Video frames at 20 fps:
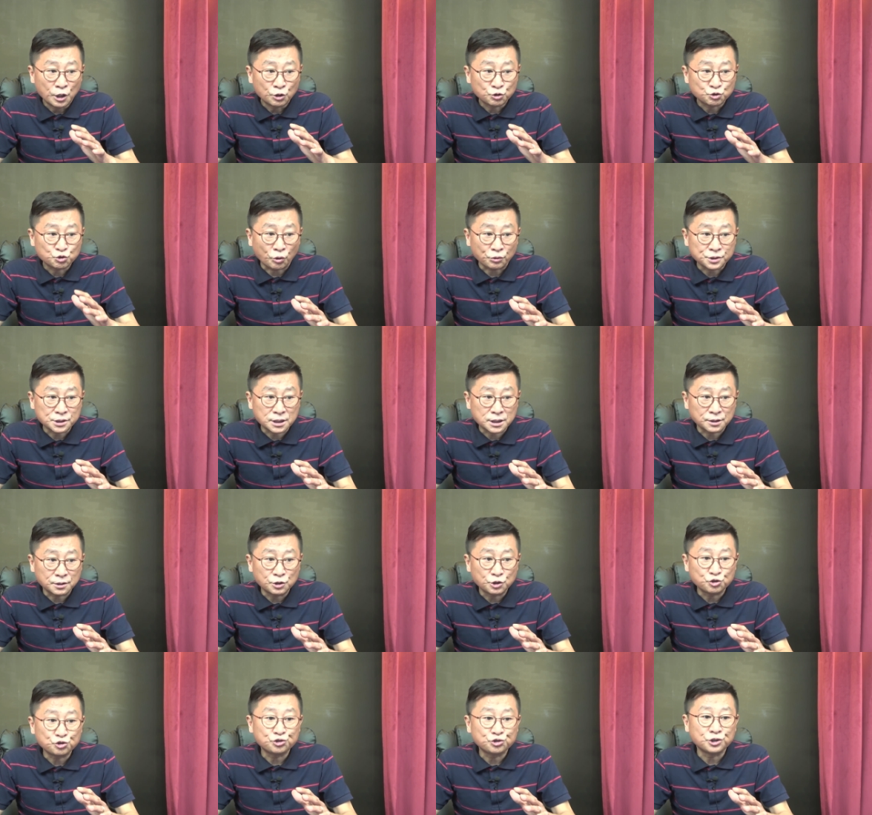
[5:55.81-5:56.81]

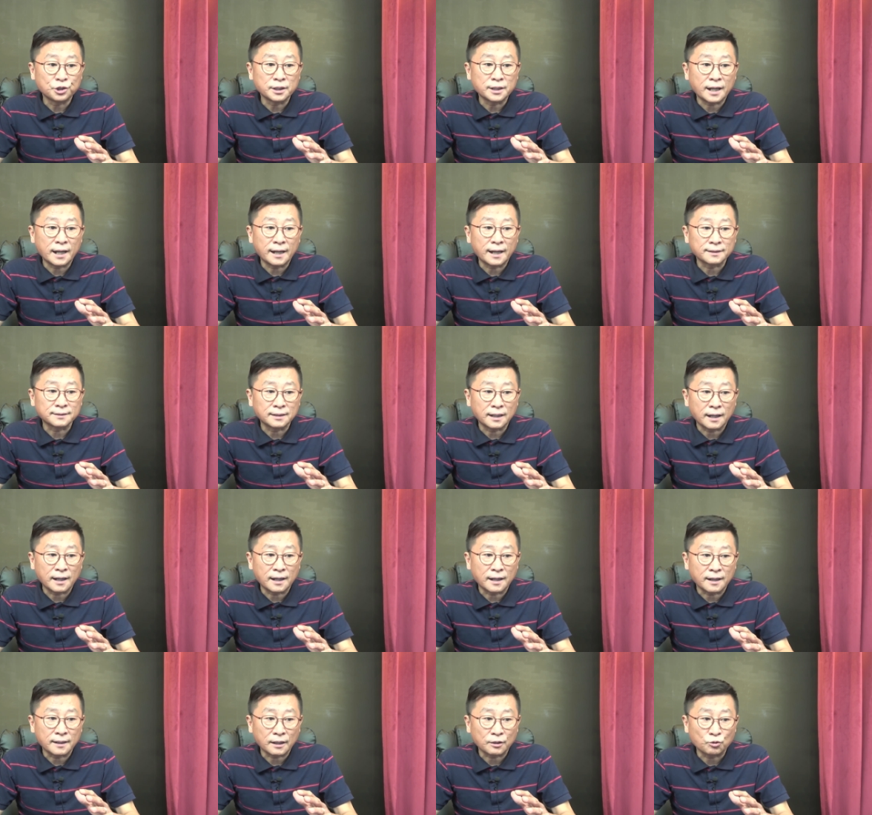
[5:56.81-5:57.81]
조치를 취해야
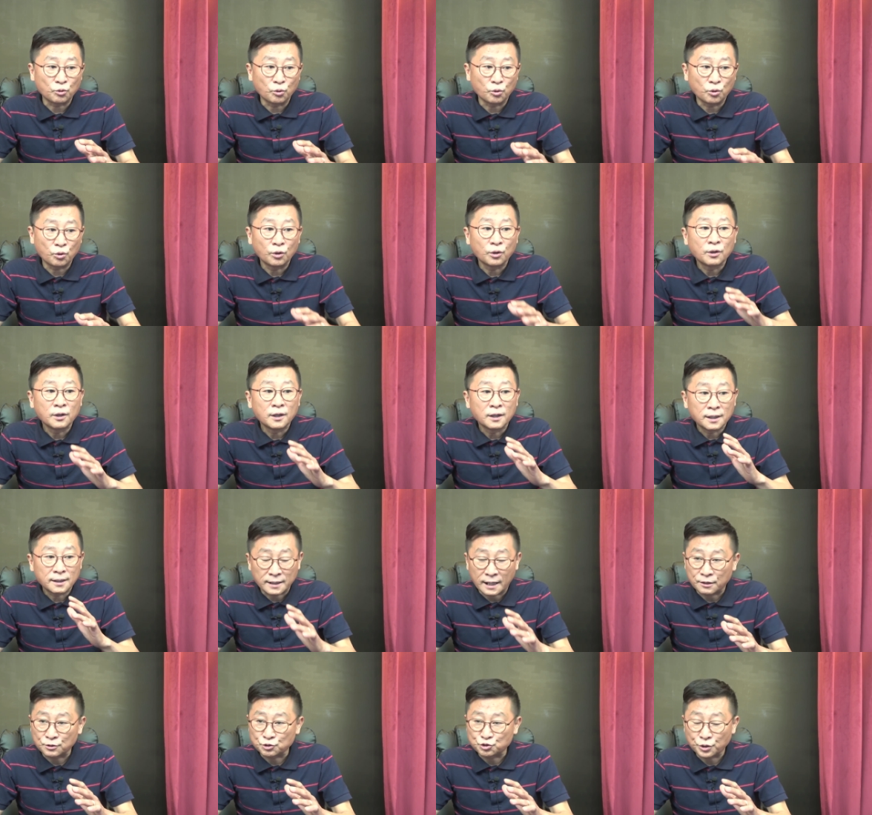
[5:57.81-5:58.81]
한다라고
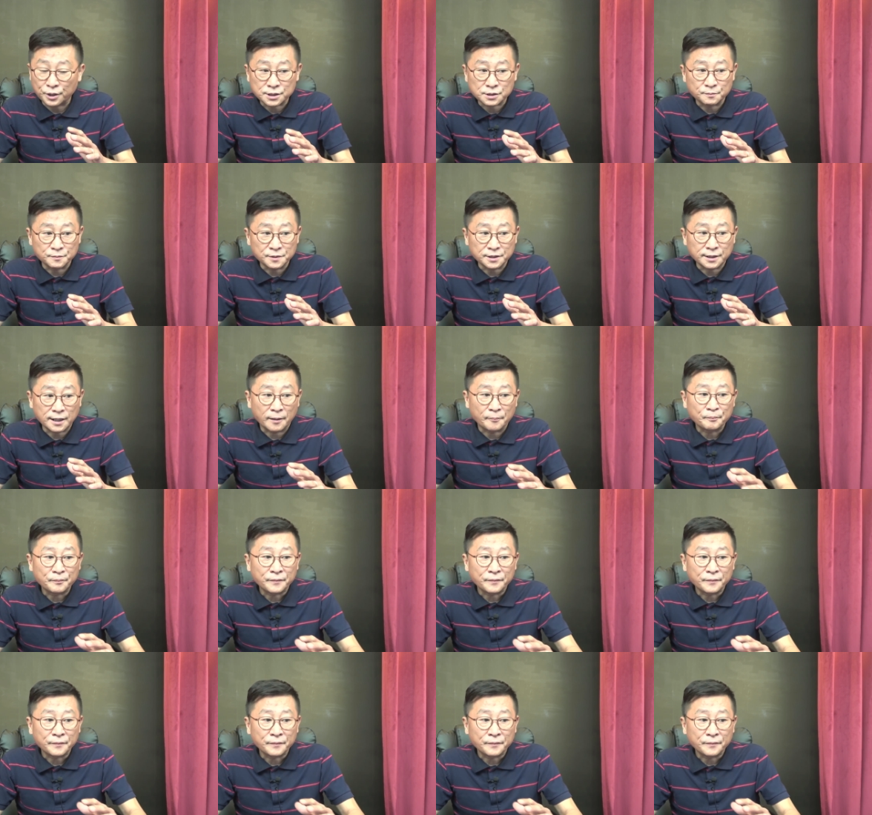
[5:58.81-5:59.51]
강조했습니다.